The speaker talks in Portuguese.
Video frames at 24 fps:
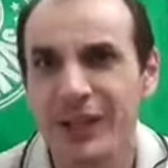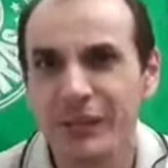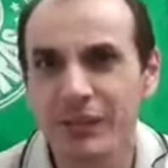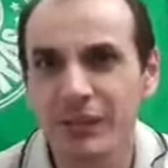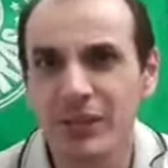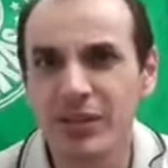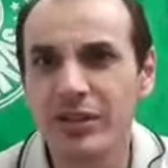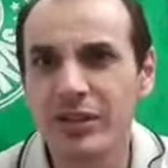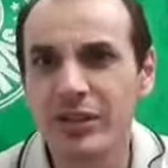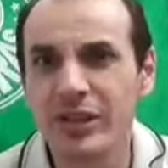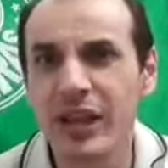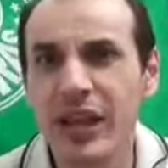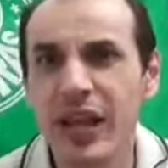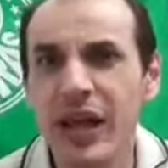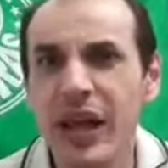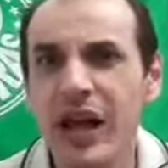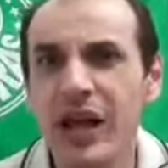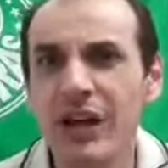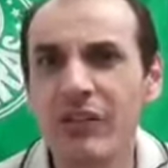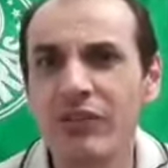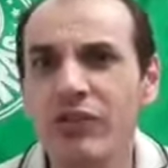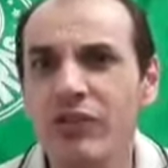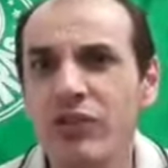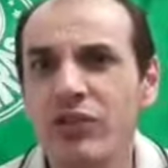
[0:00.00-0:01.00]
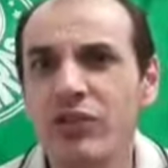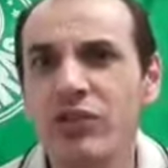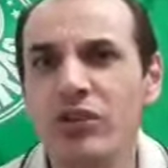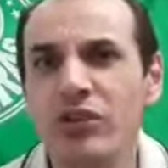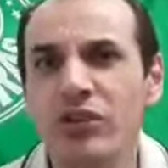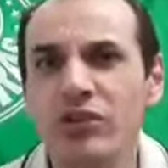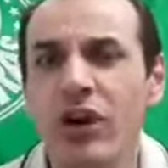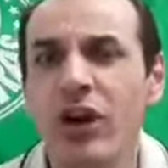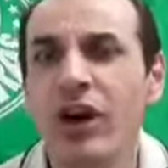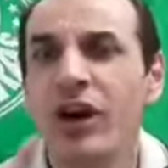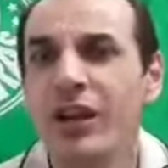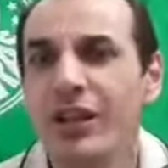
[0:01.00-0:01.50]
Escravos de
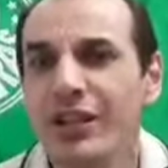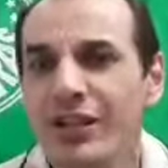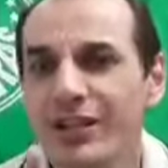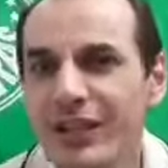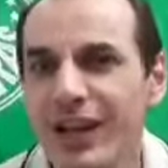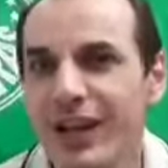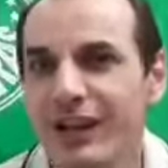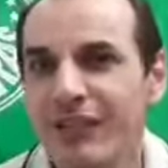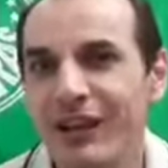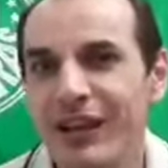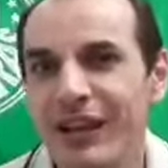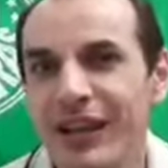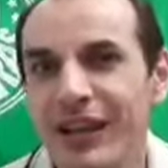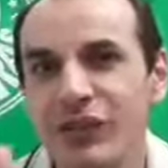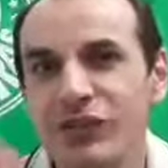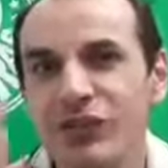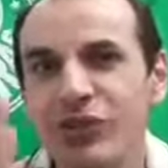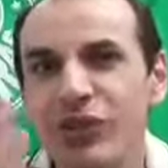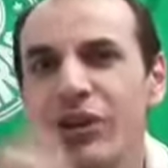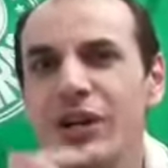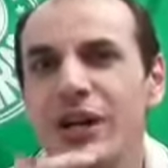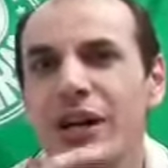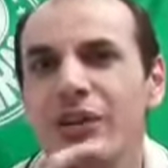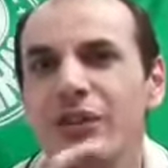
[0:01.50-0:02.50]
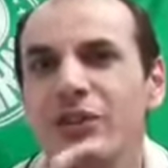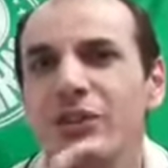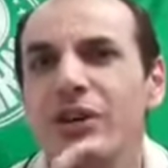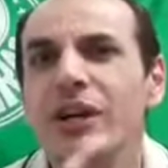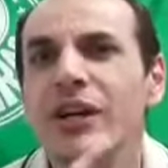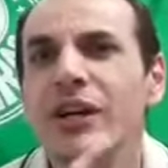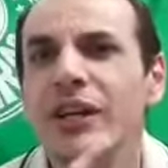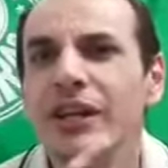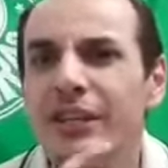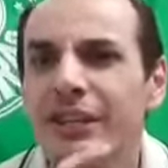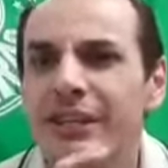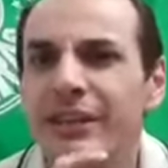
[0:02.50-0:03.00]
Jó. Tava lá jogando
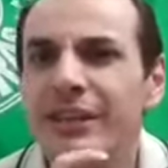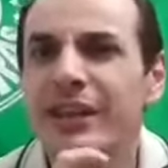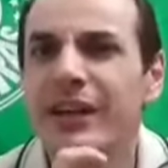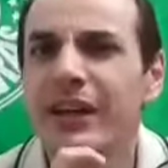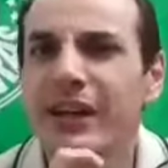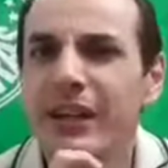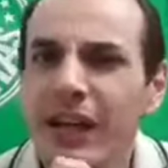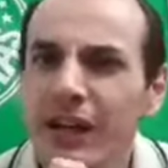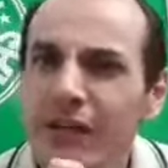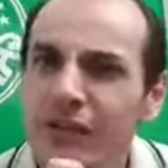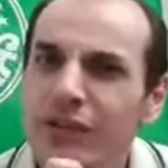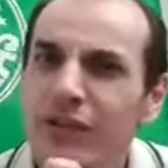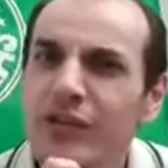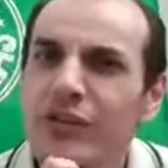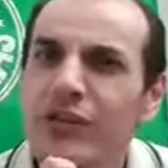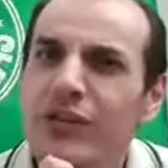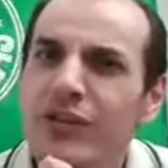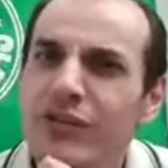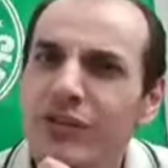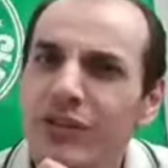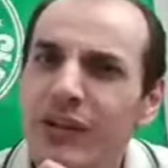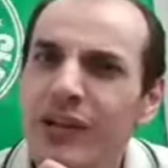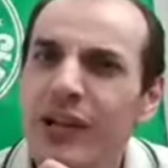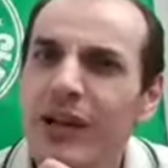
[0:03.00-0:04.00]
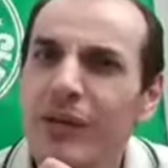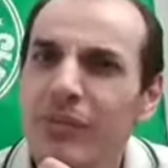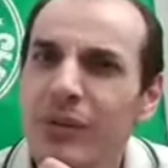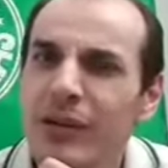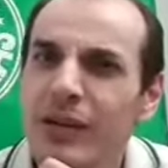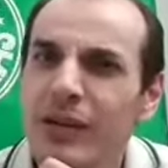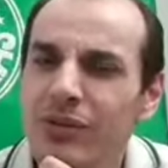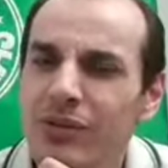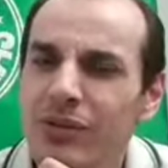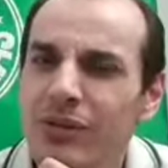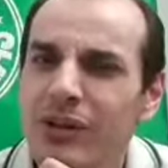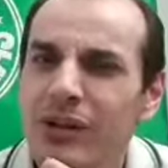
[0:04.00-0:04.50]
escravos de Jó na
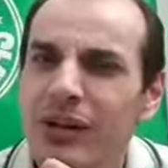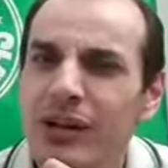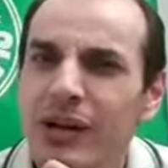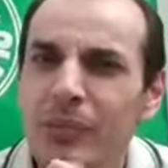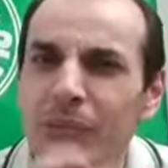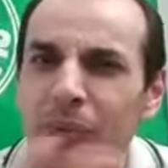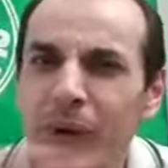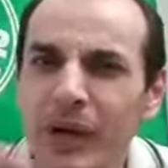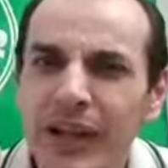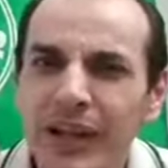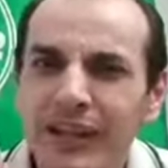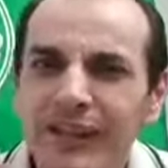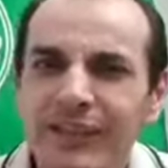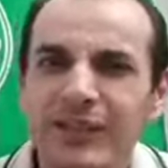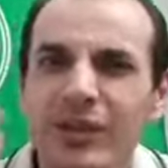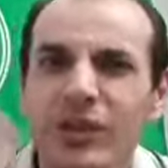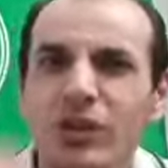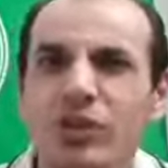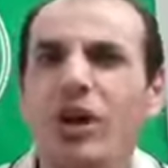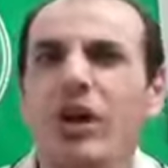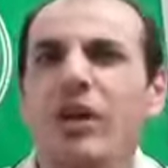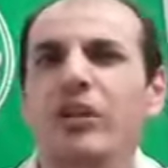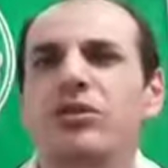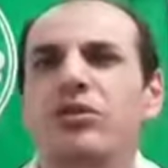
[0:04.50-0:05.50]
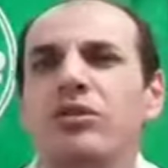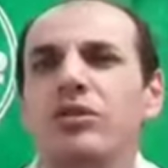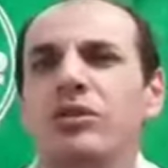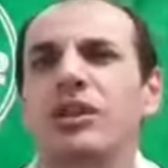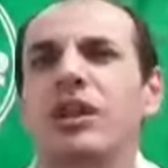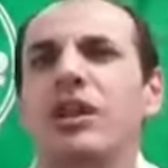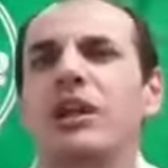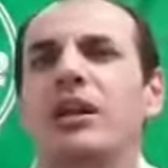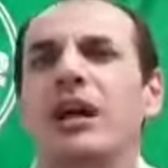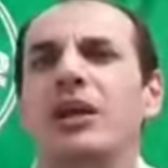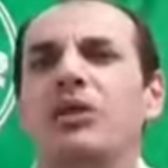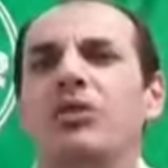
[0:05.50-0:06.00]
beira do campo. Esse é o nosso
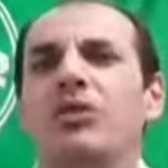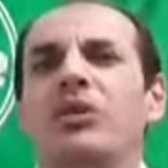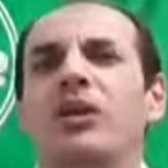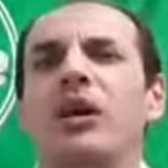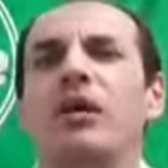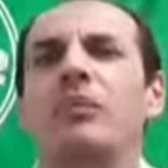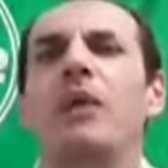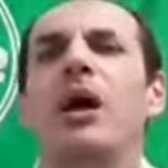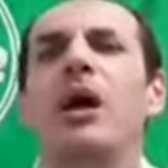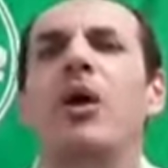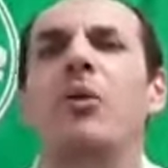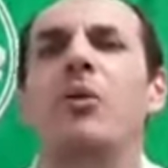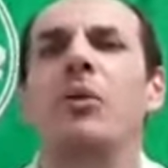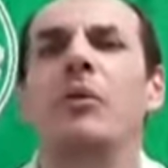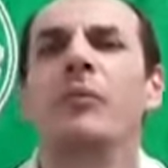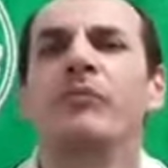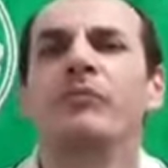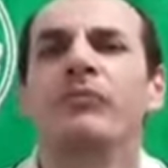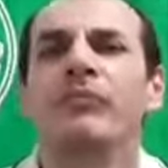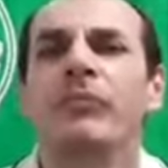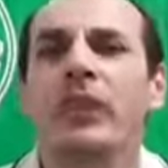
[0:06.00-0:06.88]
treinador Abel.